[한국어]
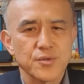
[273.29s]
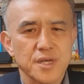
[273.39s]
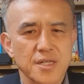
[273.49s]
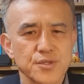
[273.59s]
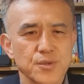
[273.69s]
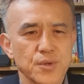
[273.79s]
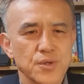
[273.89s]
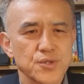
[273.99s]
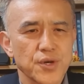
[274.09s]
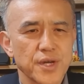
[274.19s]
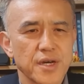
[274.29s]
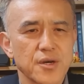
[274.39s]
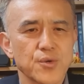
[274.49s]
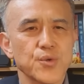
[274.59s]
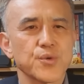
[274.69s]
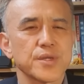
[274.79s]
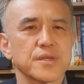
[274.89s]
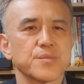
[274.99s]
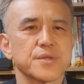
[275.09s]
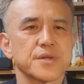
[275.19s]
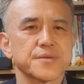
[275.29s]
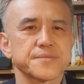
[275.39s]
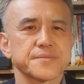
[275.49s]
따지고 철회하라고 요구했답니다.